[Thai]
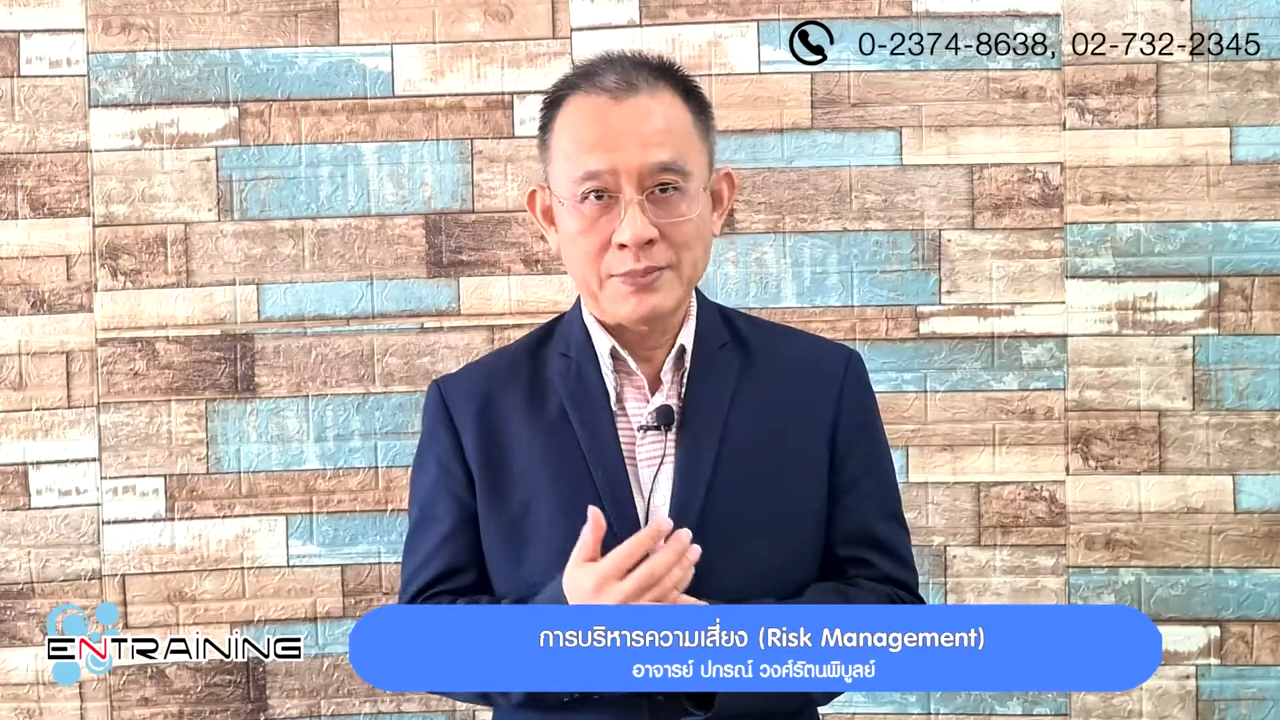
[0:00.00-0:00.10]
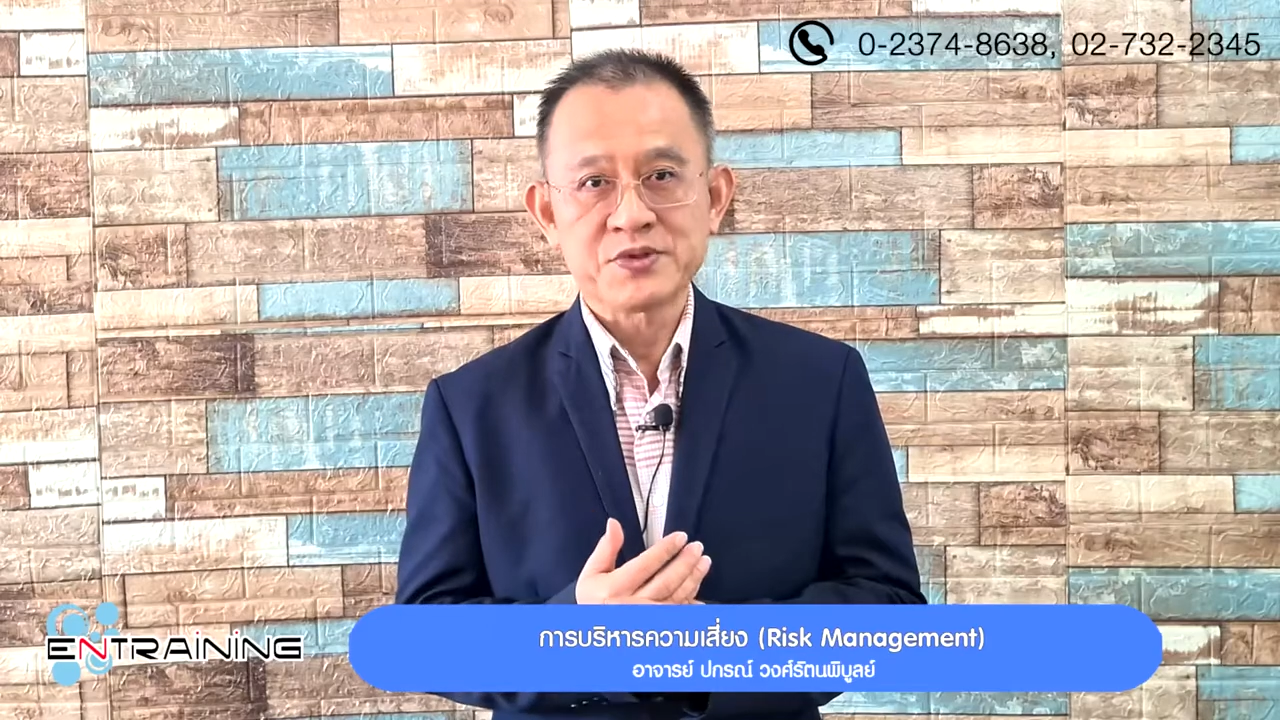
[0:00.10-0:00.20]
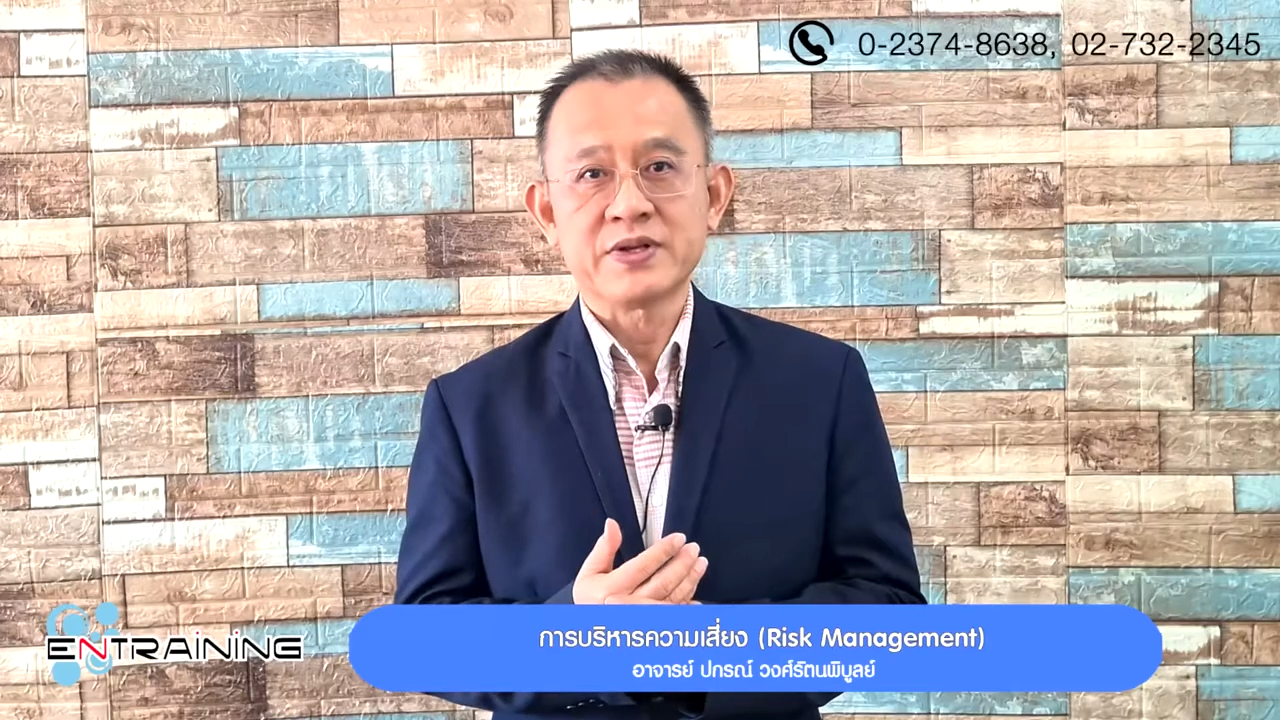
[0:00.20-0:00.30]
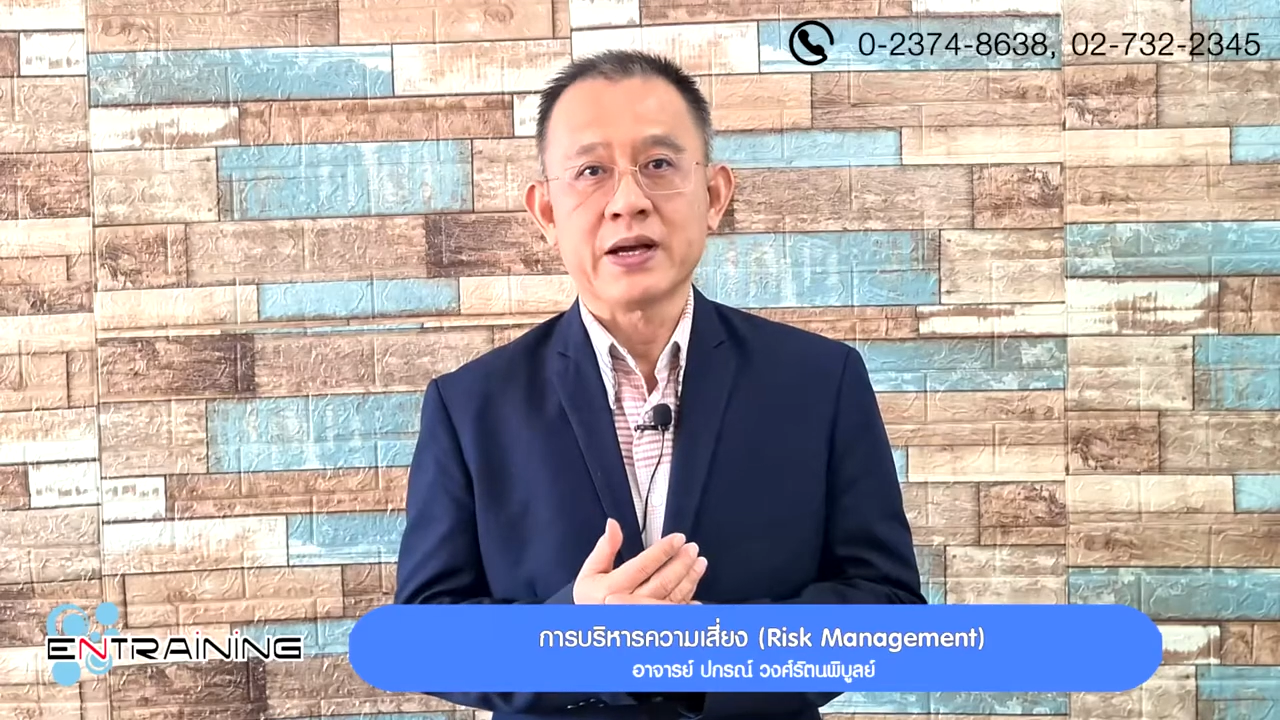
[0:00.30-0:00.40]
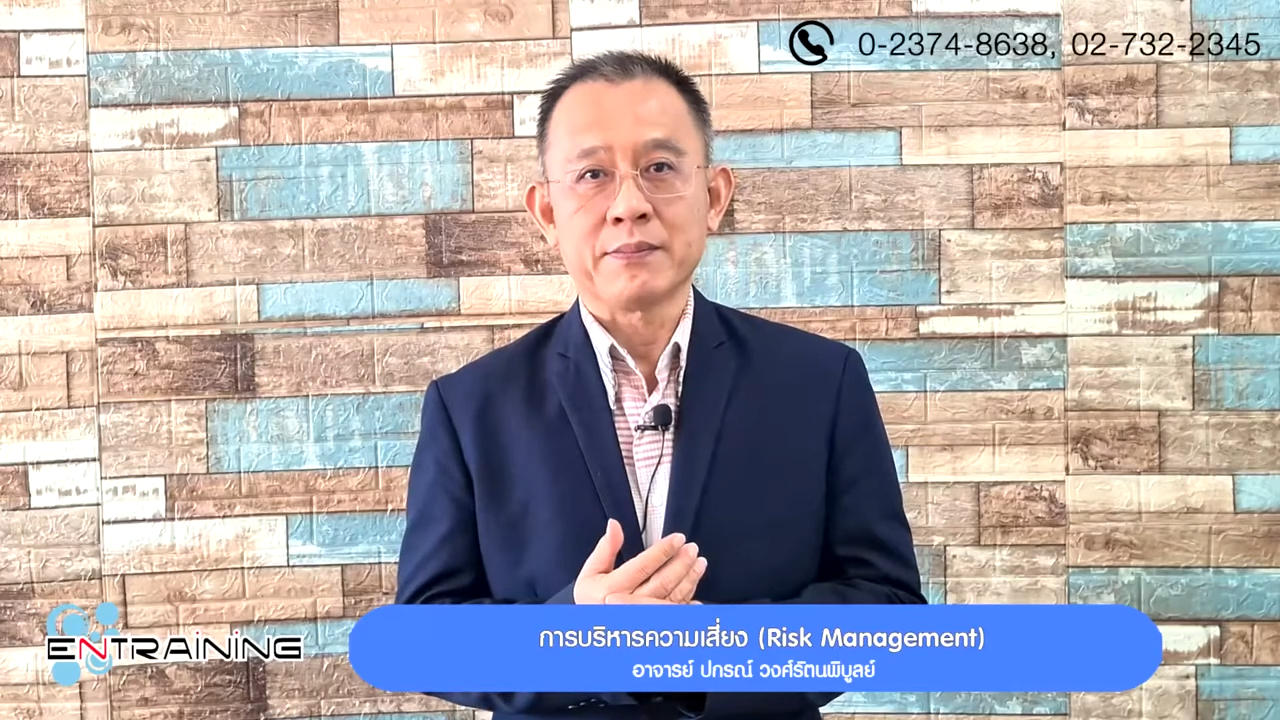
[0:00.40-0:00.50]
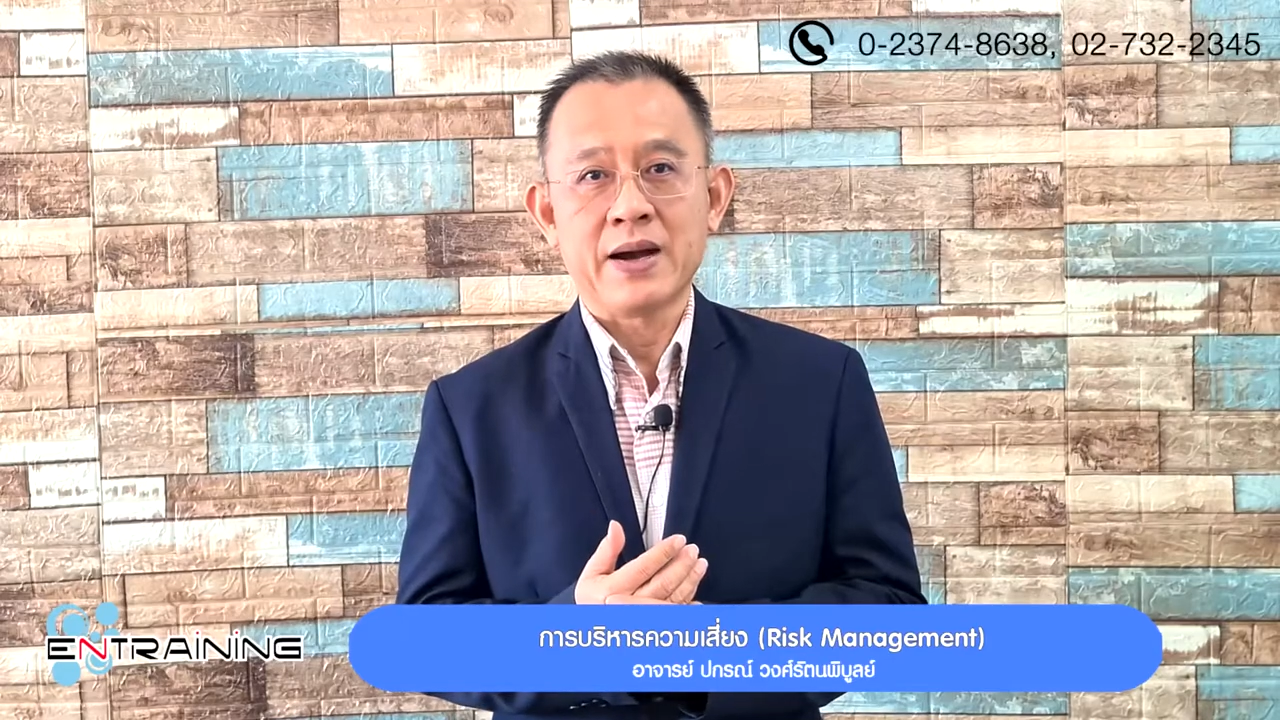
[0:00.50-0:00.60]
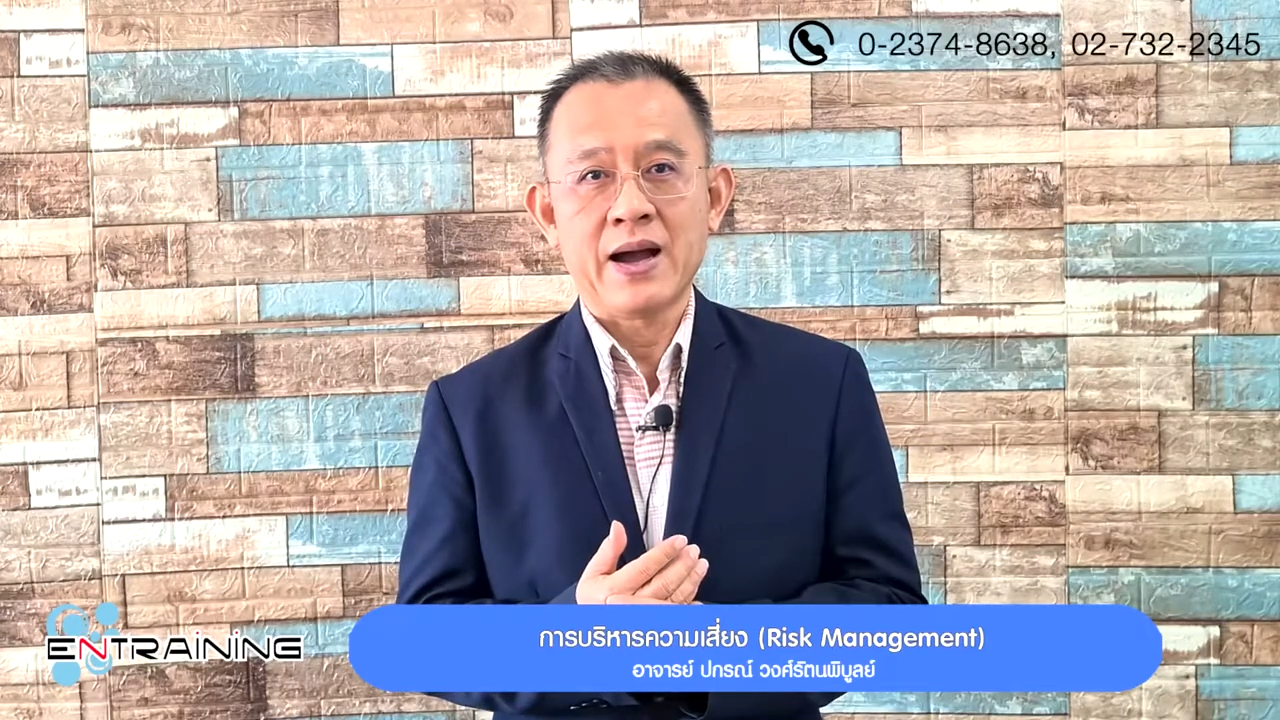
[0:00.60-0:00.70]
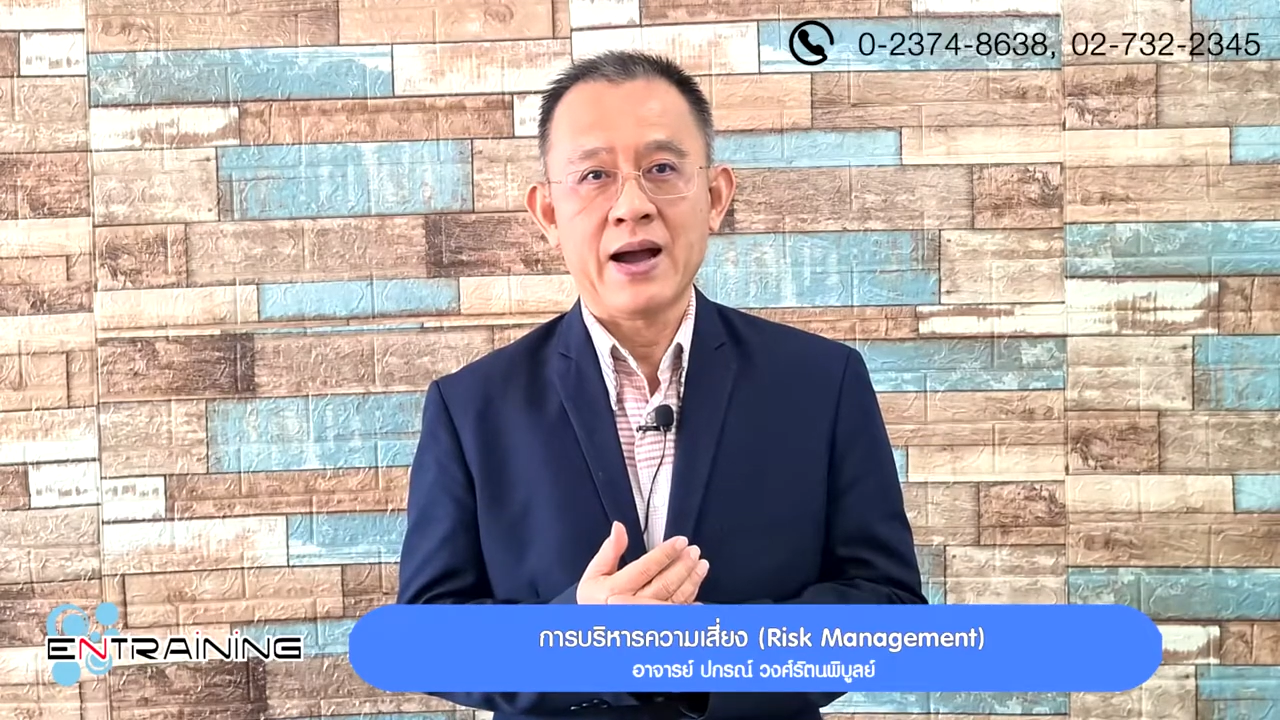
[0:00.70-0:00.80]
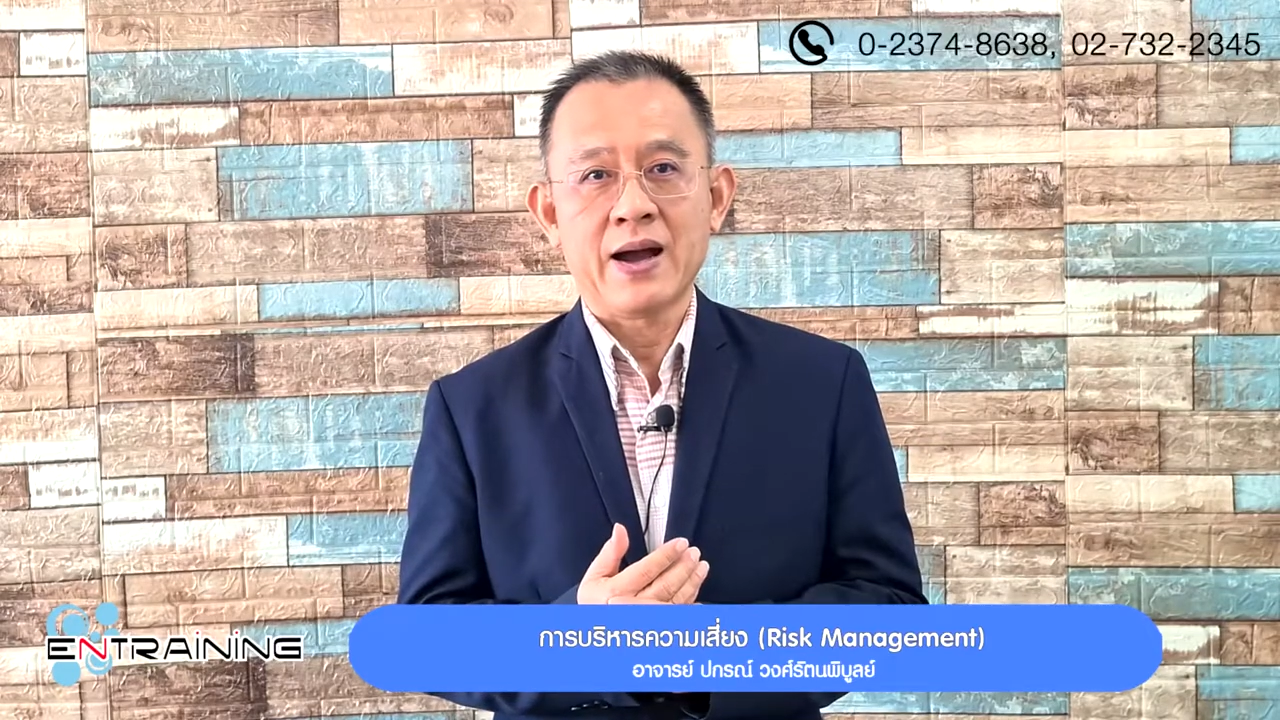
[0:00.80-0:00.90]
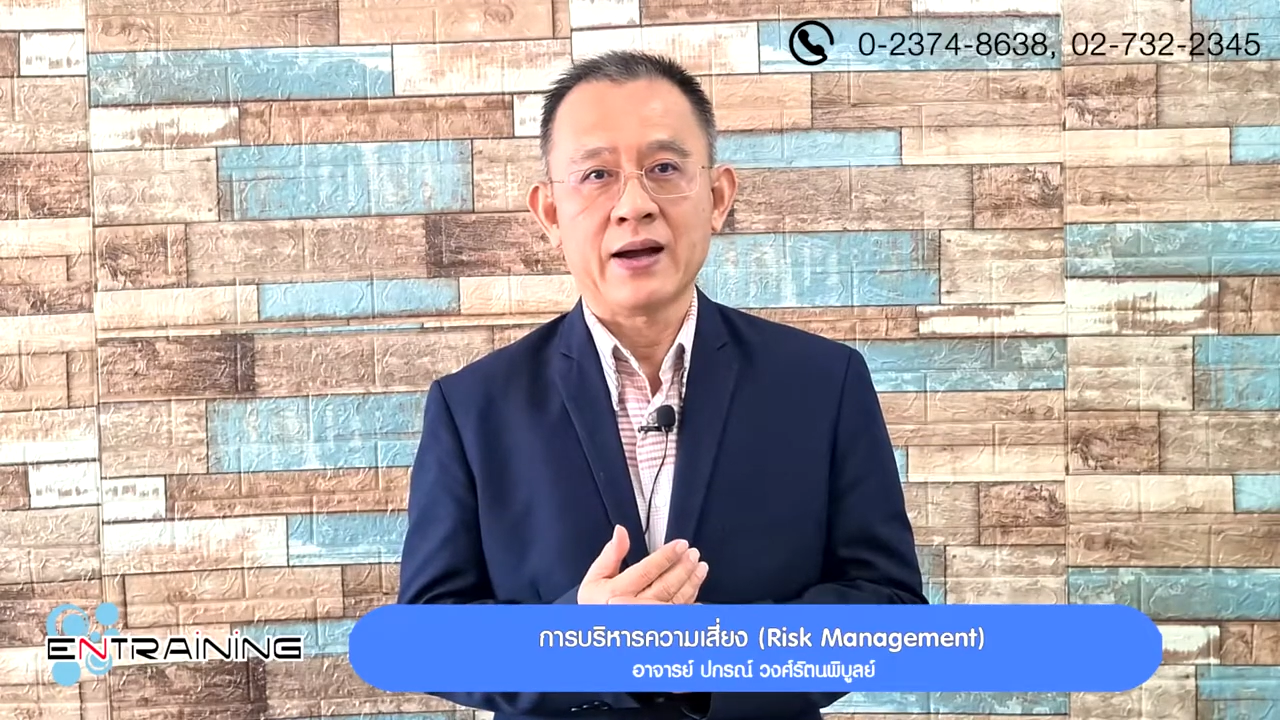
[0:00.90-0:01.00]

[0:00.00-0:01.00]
มเสี่ยงบ้าง